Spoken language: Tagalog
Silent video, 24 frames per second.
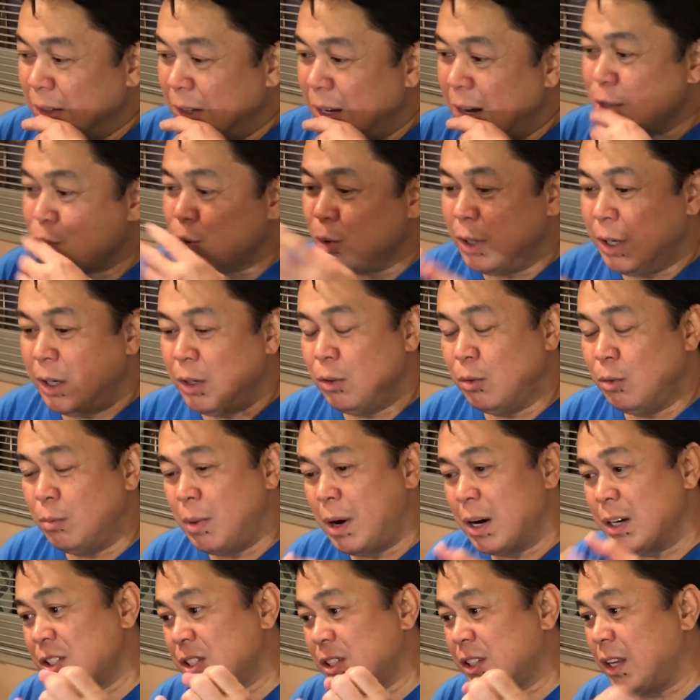actually, nung
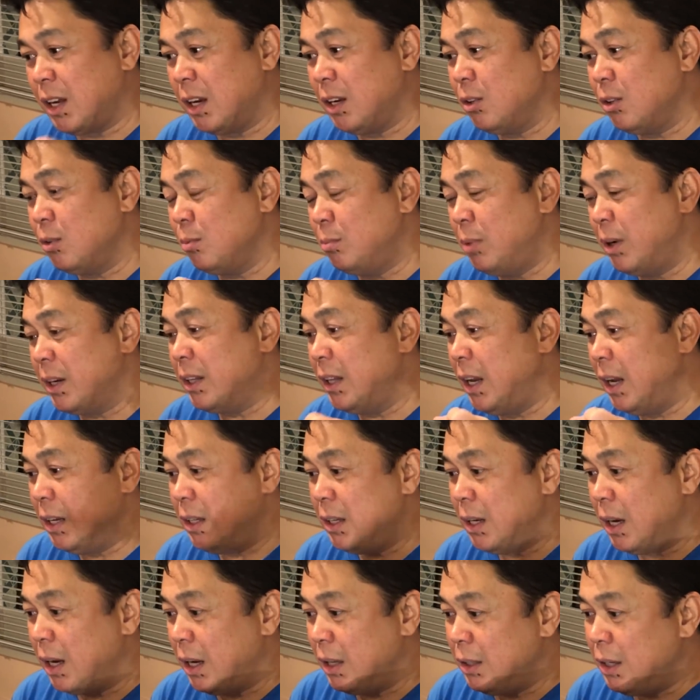March 10, nung
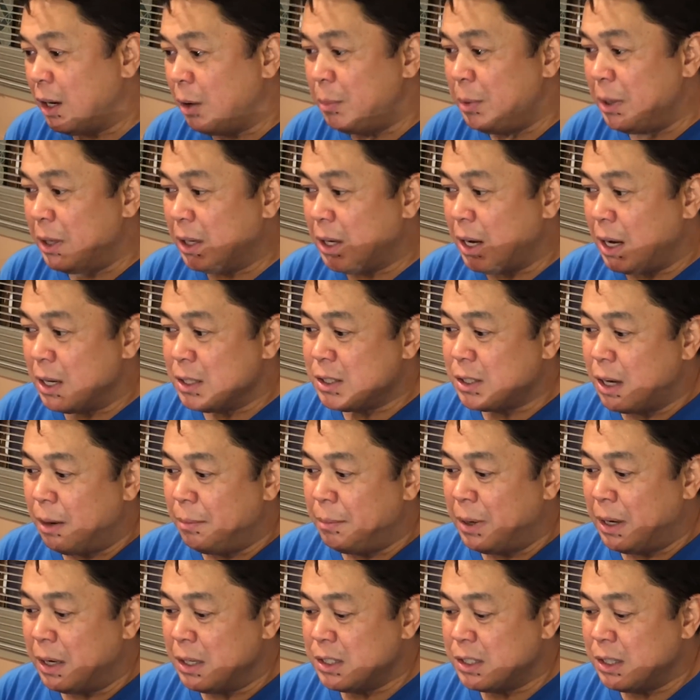birthday niya, hindi kami
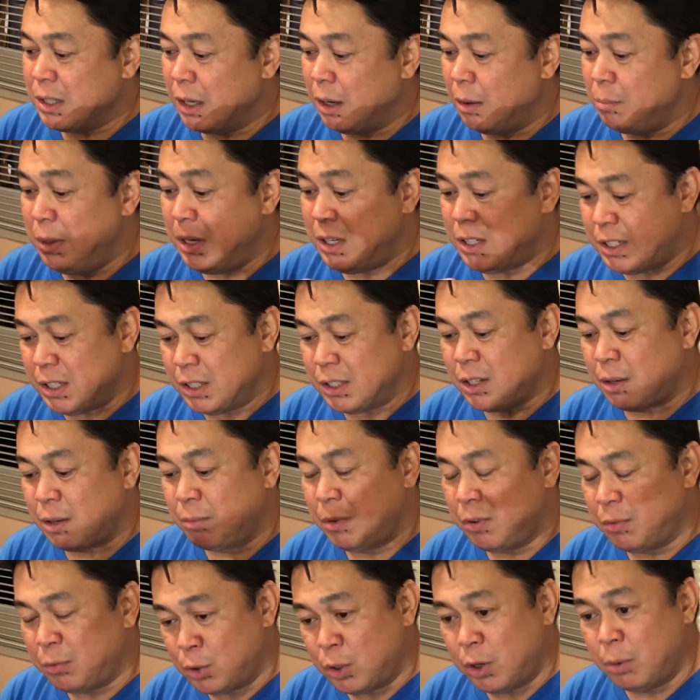nagkasama kasi nga busy siya
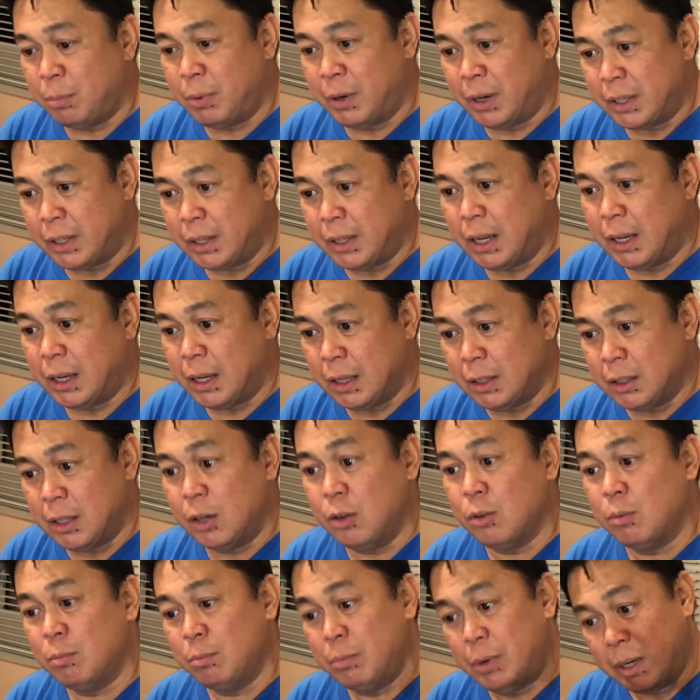before the birthday. And
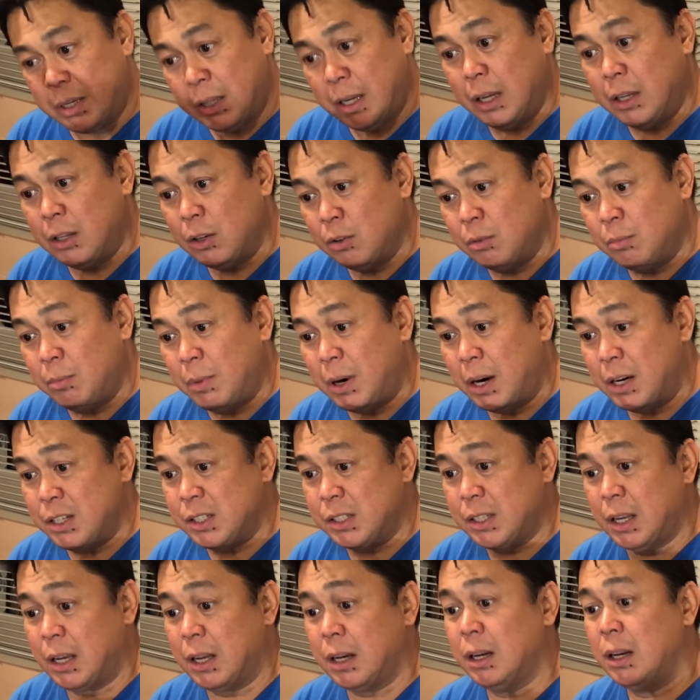then, nung birthday na nung March
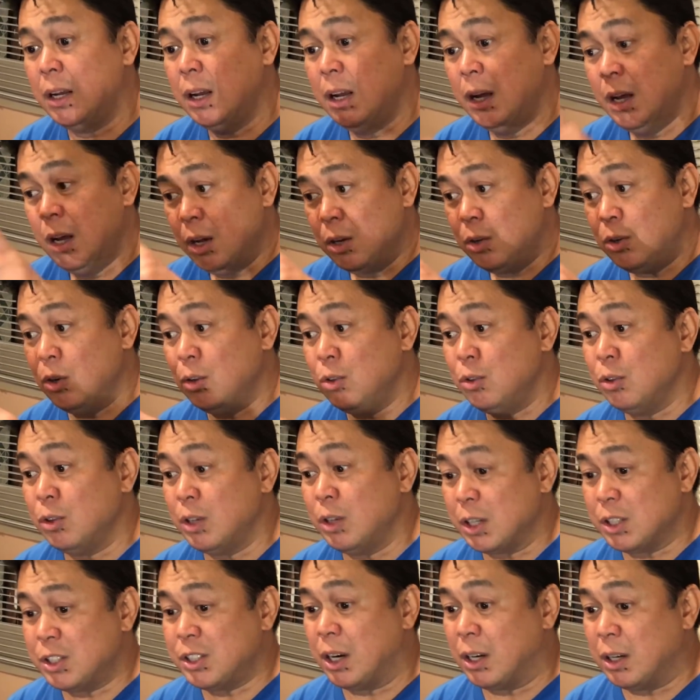10, yun yung
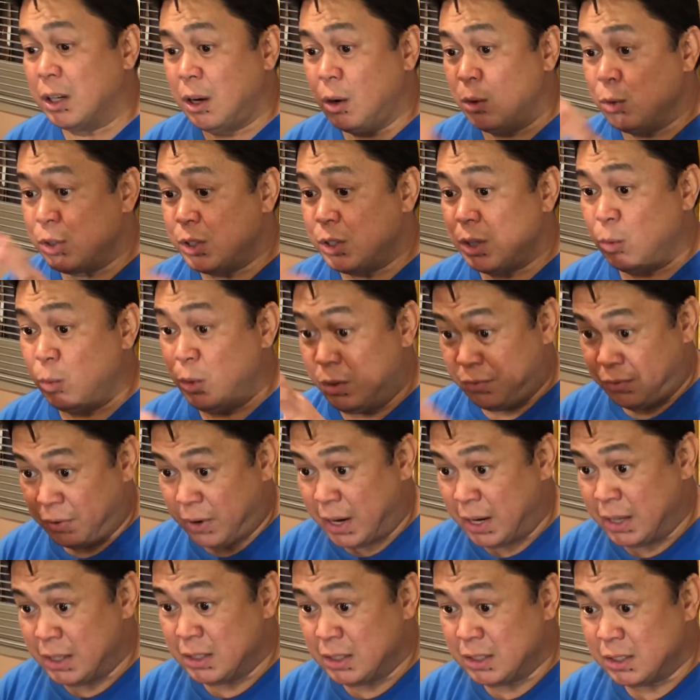nag-shargaw siya with
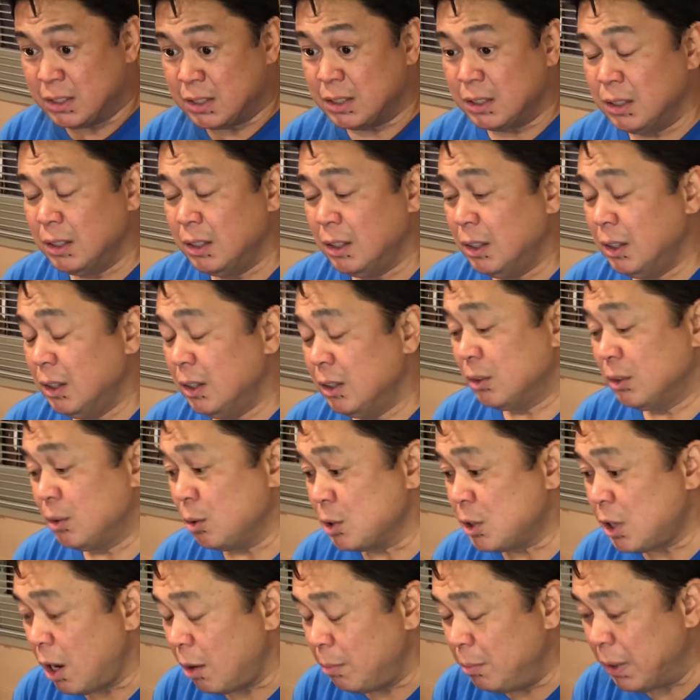friends. Mm-hmm. To
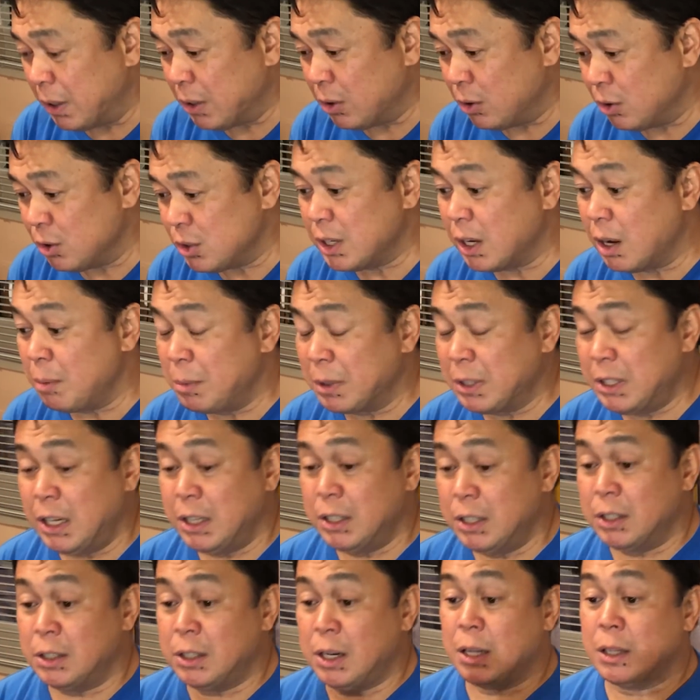sabi ko, sige,
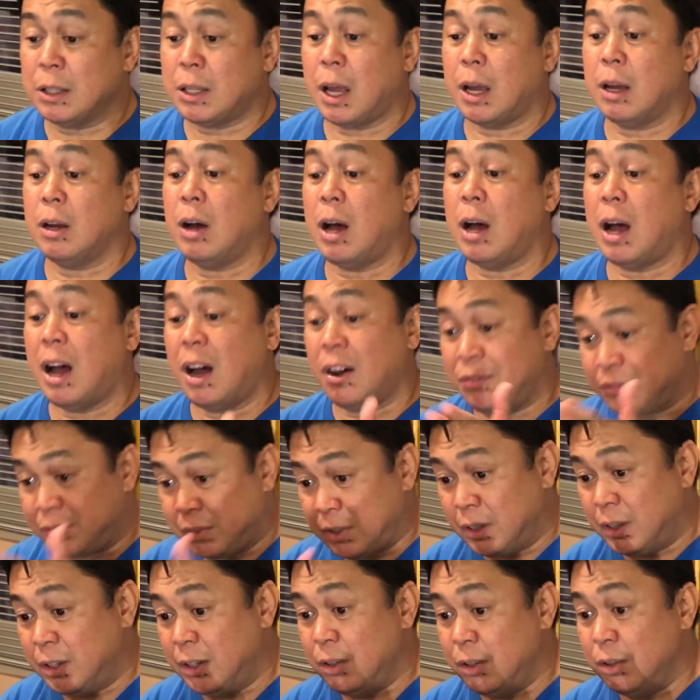mag-dinner na lang tayo
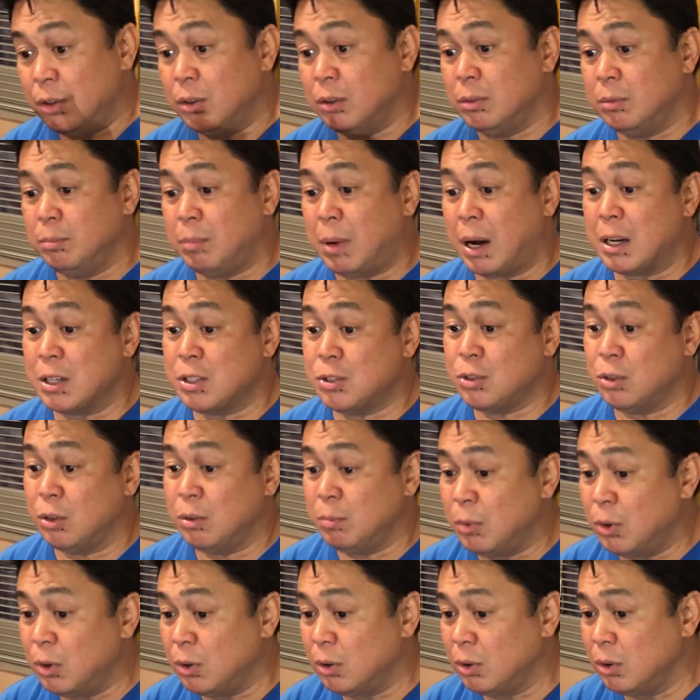after nung bakasyon
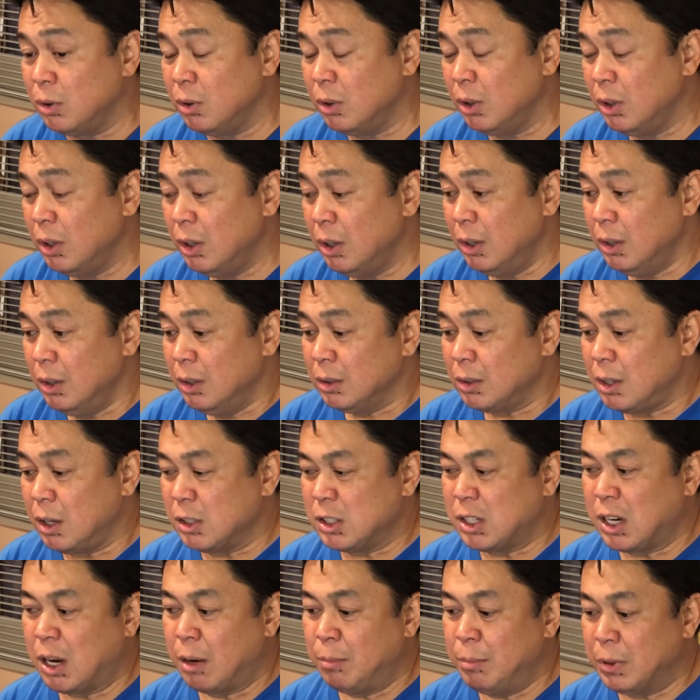mo.
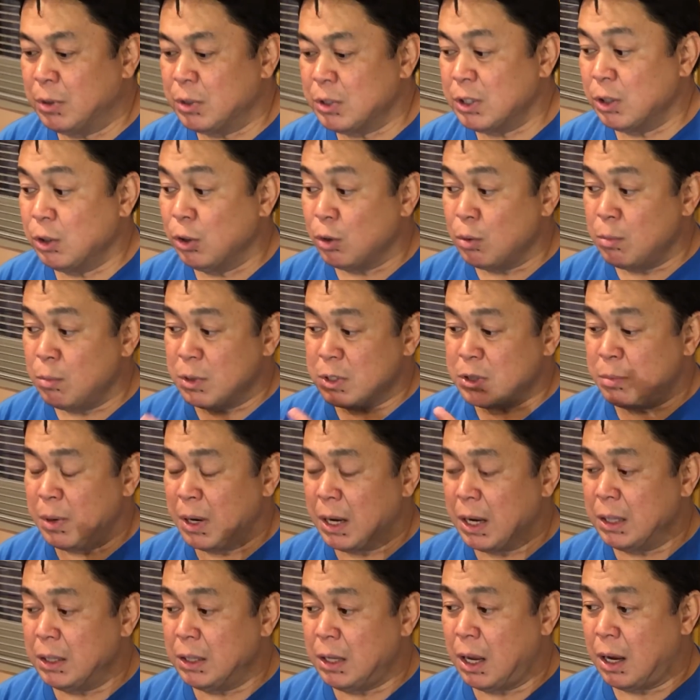Tapos sabi ko, siguro mas
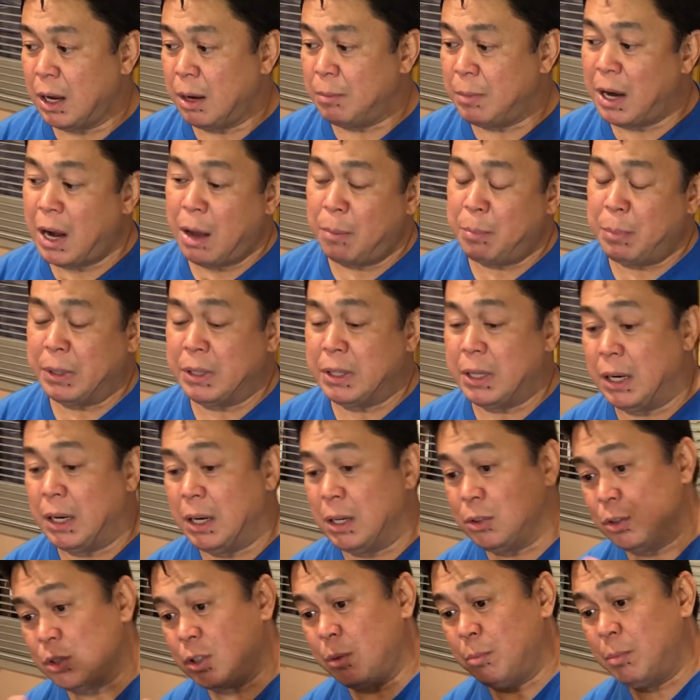maganda, malapit na
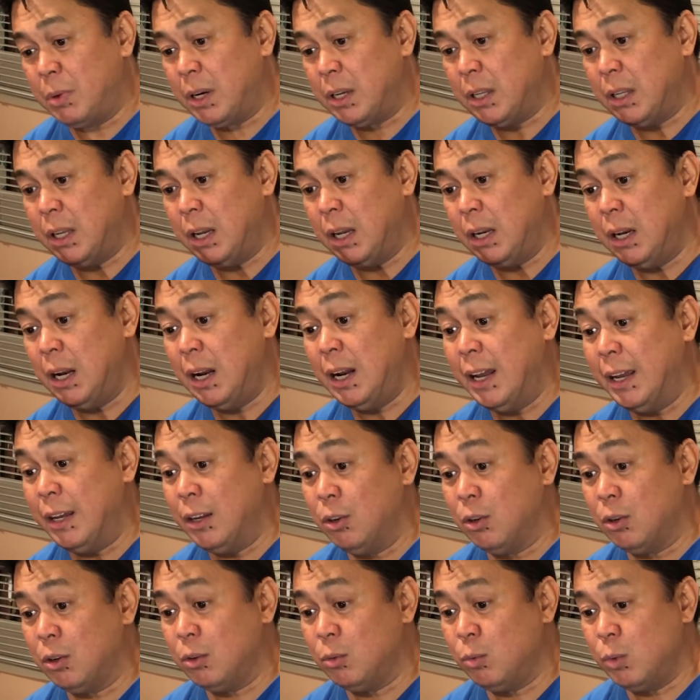lang doon sa birthday ni
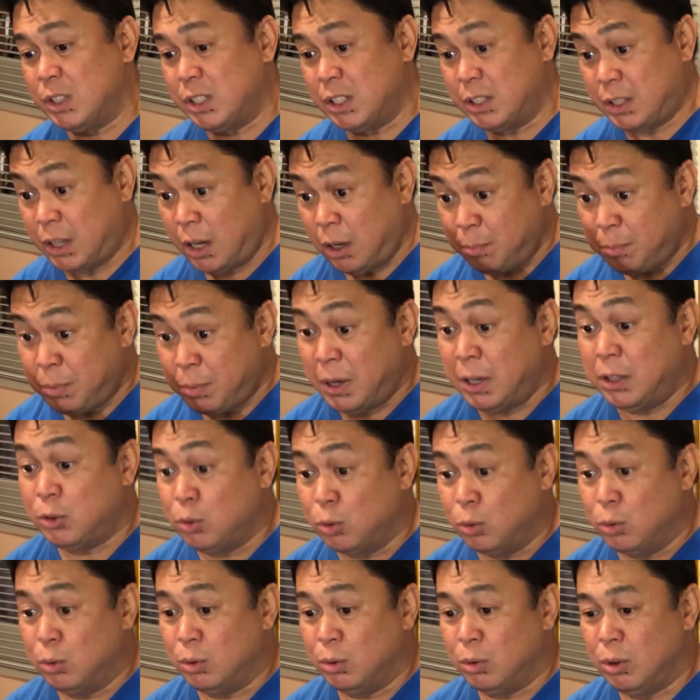Leon, which is April
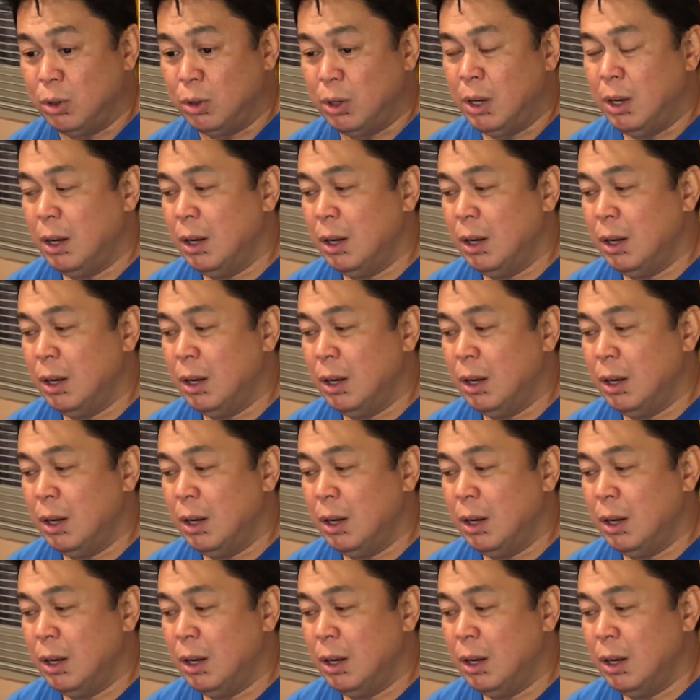2.